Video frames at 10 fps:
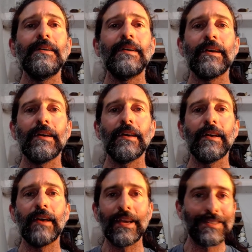
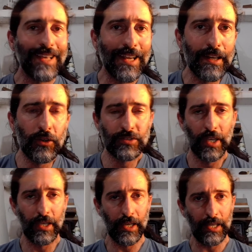Eh, hay técnicos,
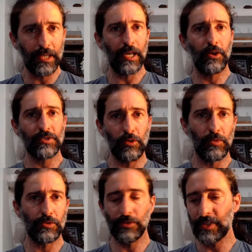hay ingenieros, hay un
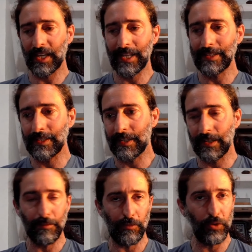montón de gente que
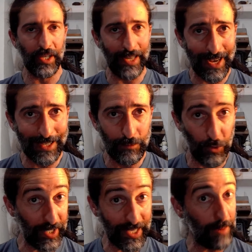es muy crack,
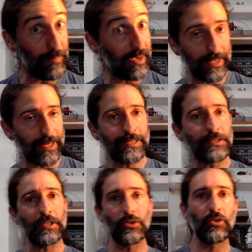muy capa en,
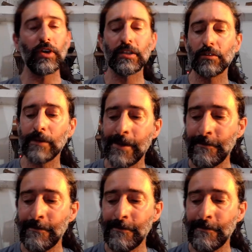este, todo esto.